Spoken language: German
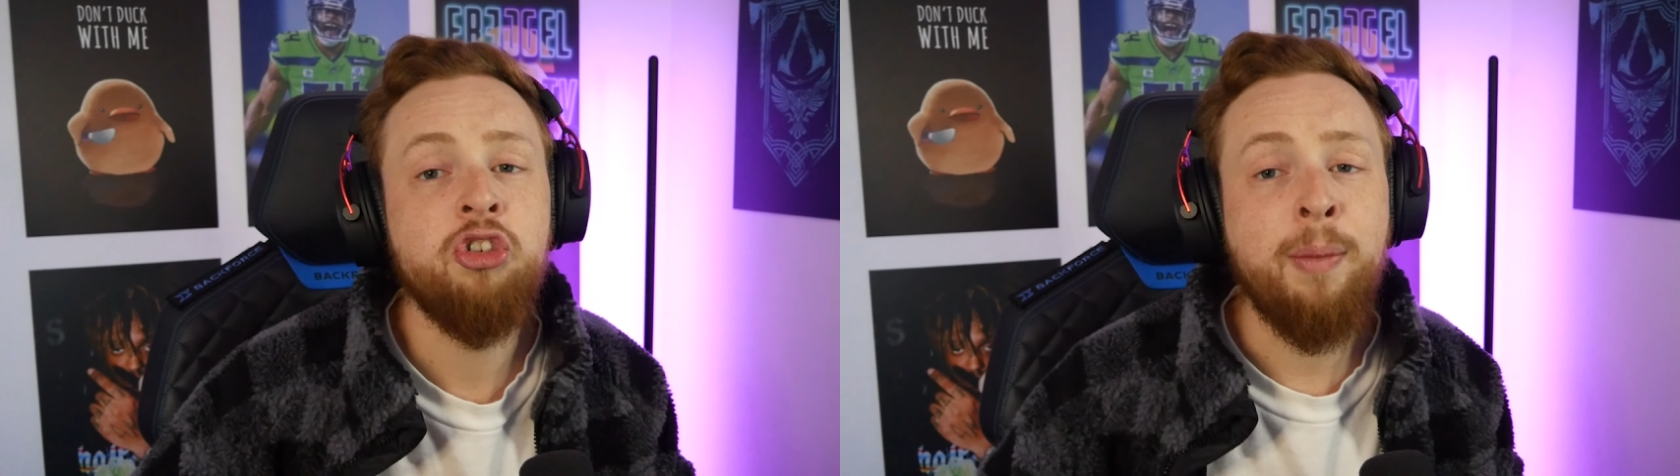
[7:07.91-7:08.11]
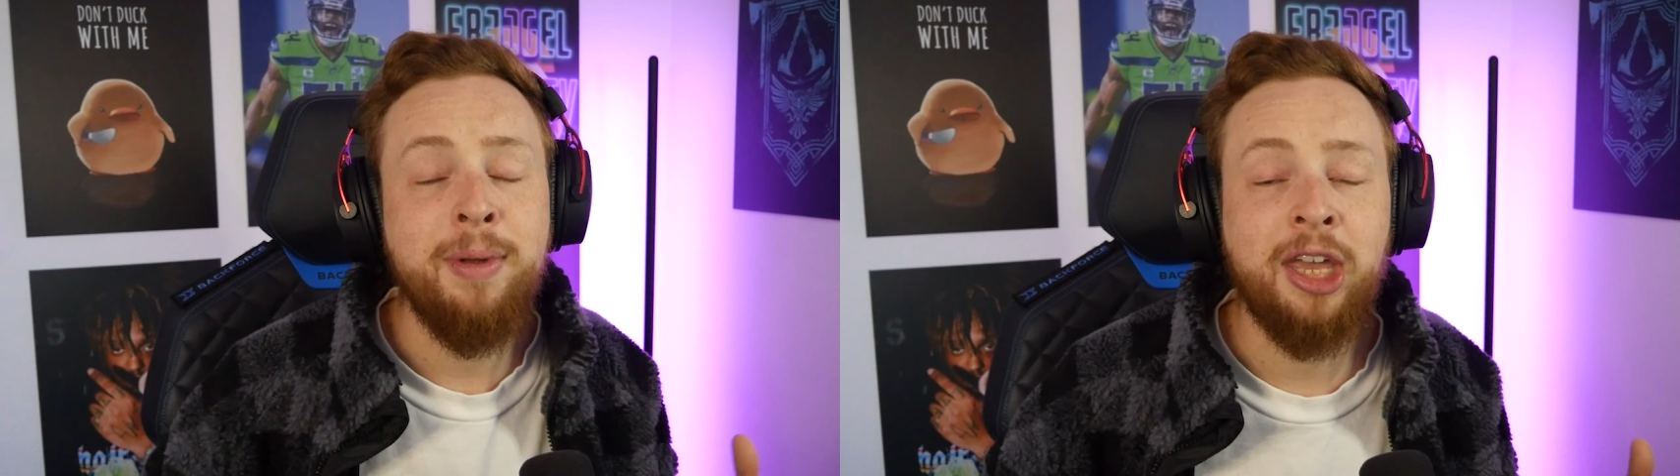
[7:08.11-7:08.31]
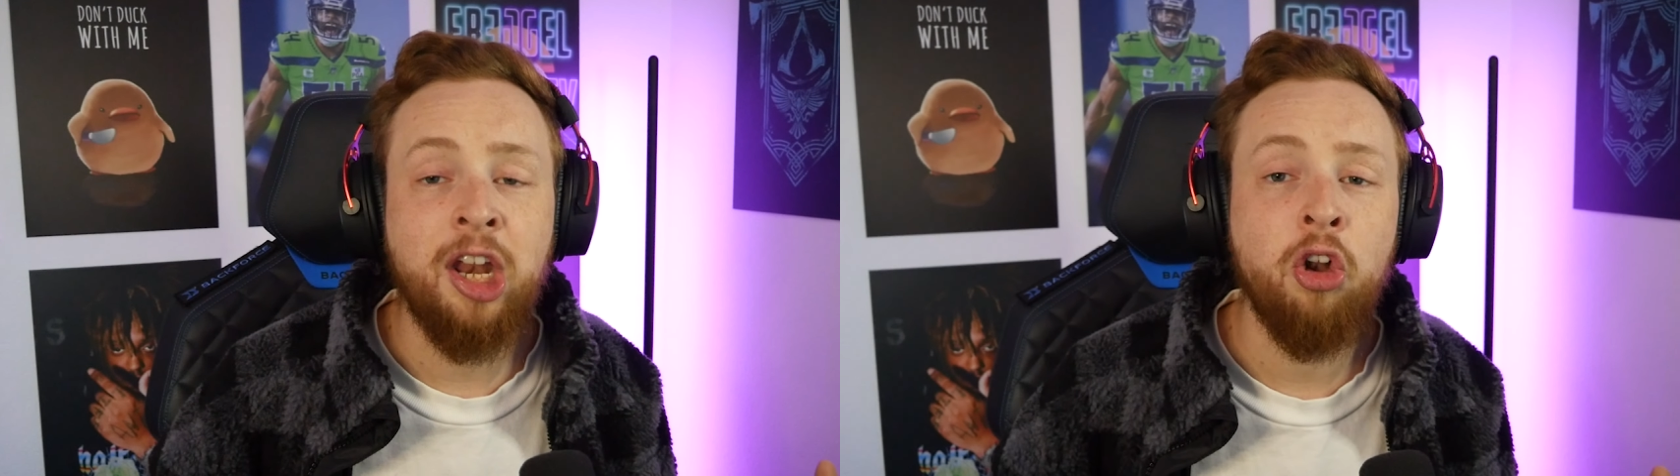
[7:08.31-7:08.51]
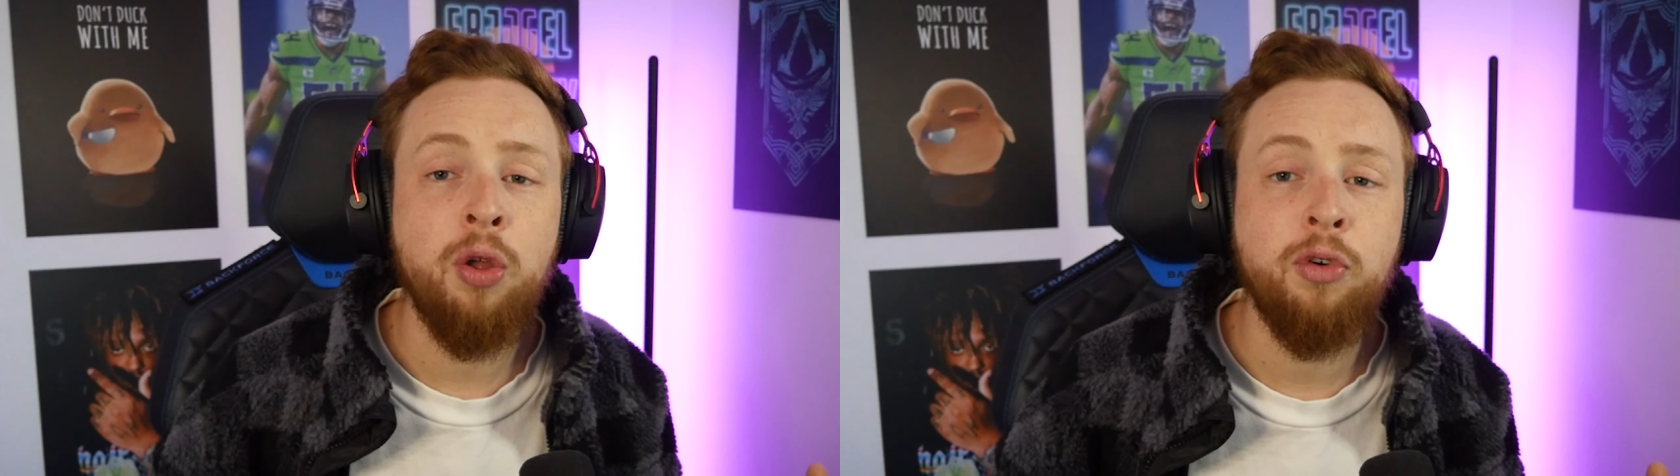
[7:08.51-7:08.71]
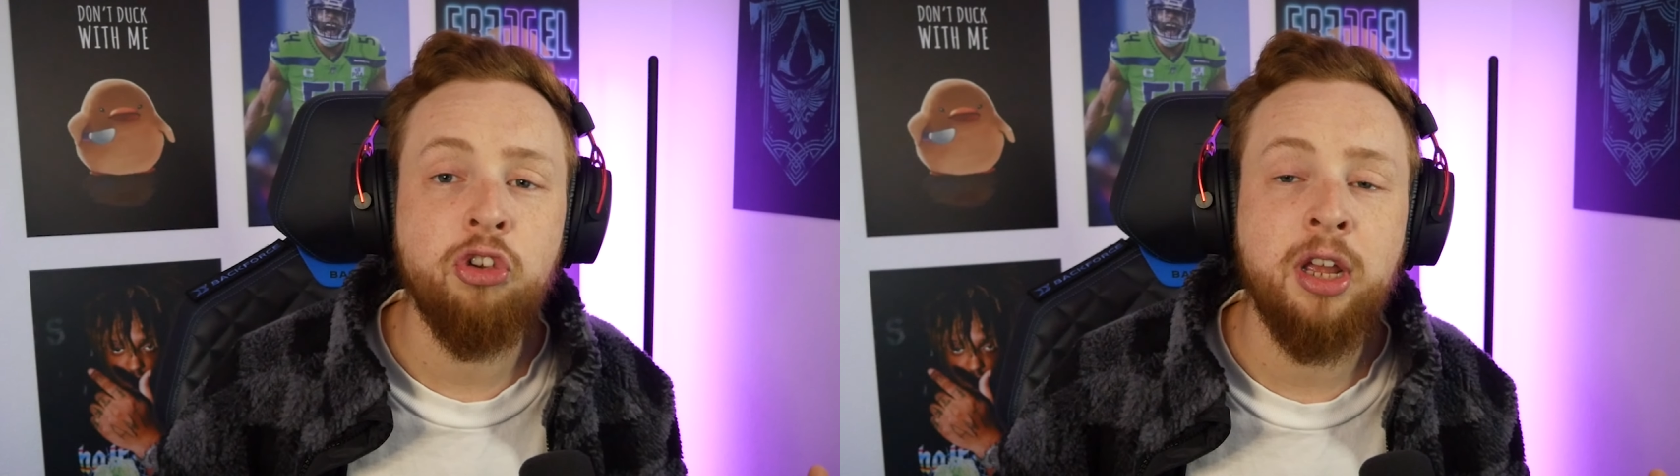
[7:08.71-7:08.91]
Schreibt mir gerne
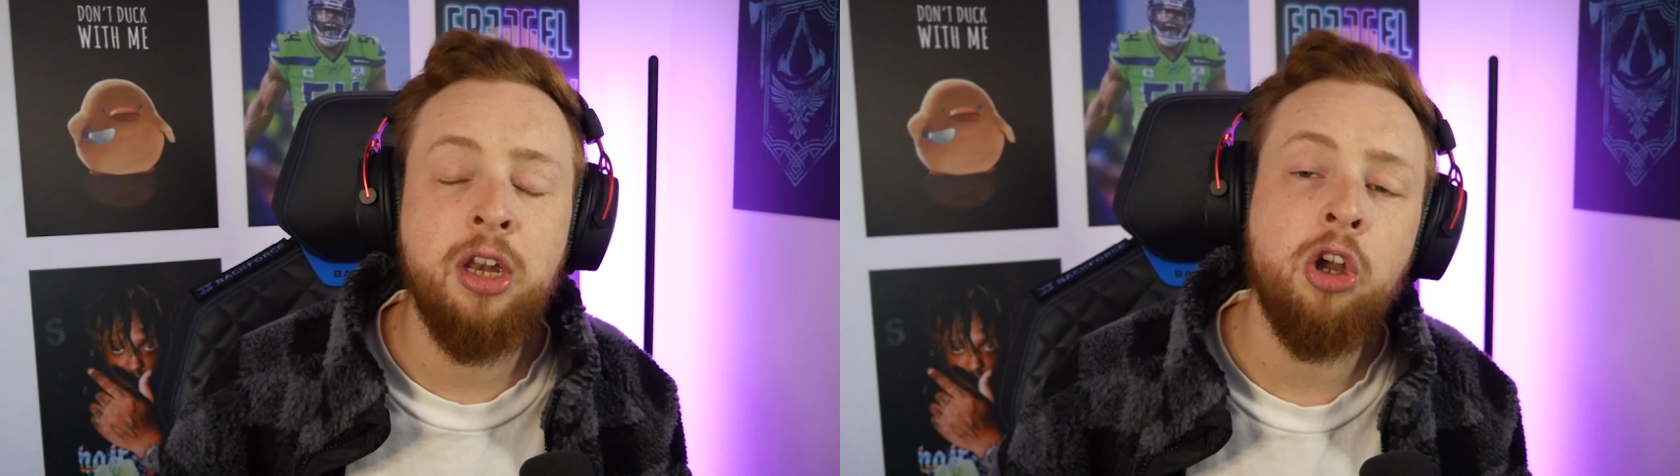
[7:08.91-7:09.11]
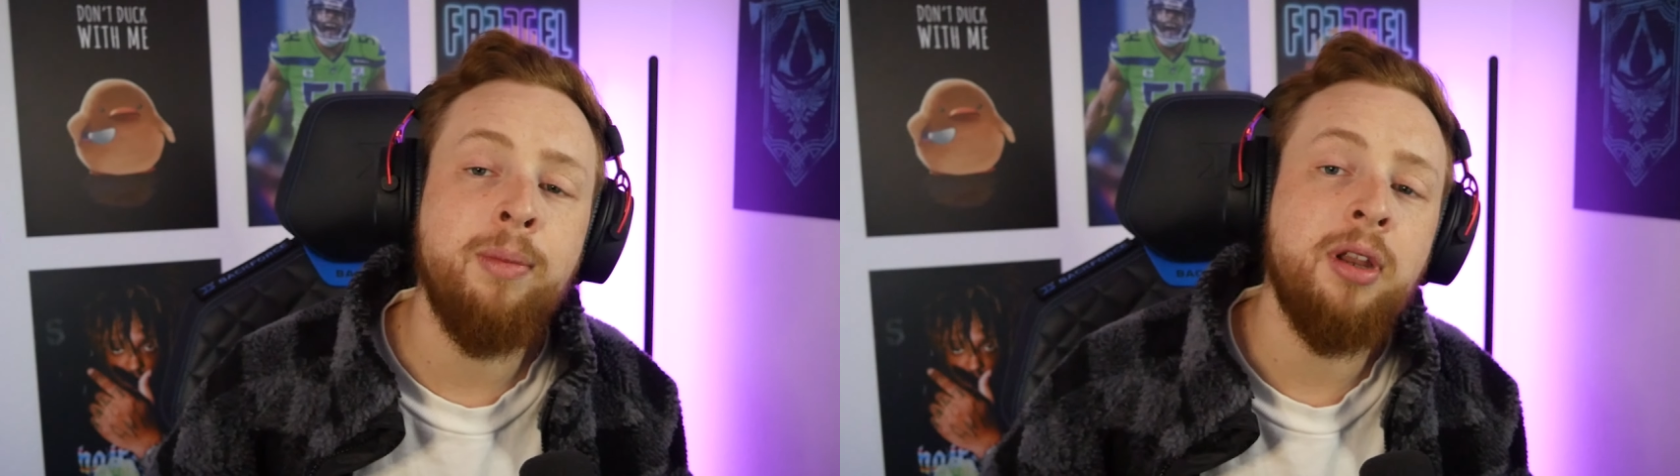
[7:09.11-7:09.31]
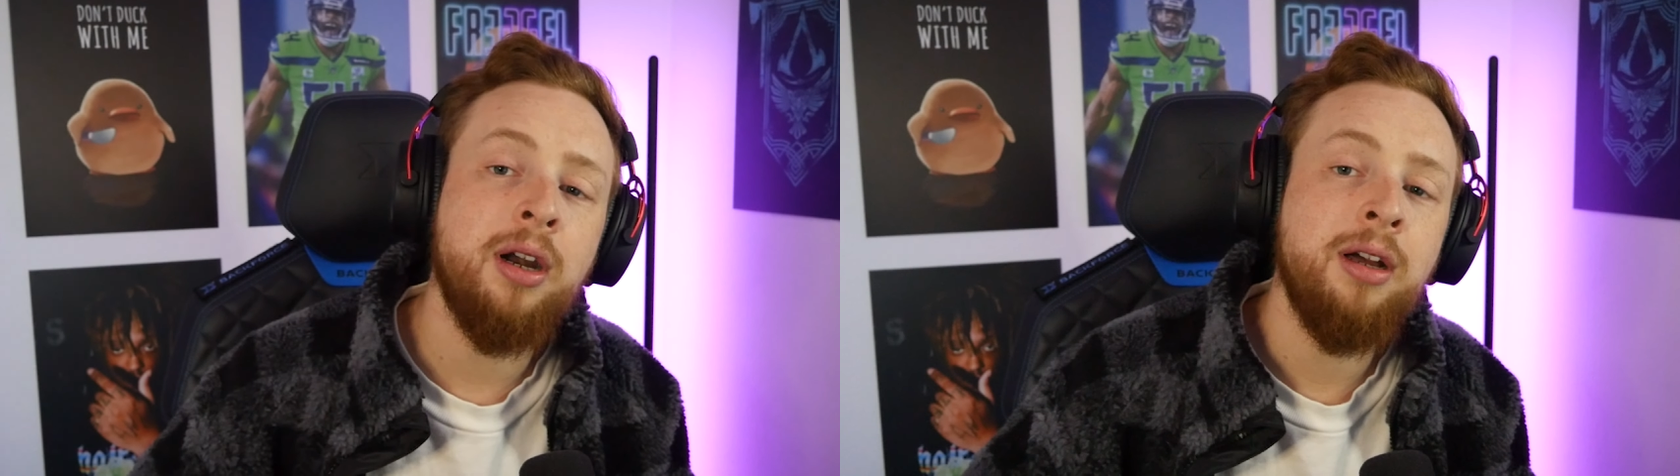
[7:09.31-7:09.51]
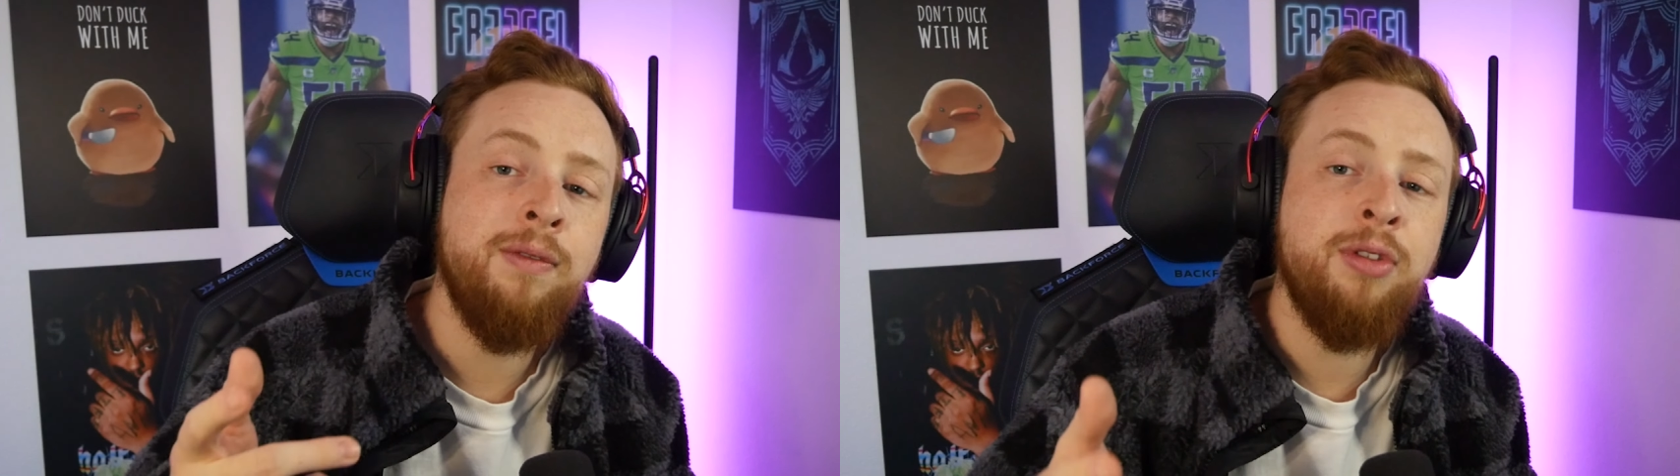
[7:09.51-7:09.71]
neue Vorschläge in die Kommentare.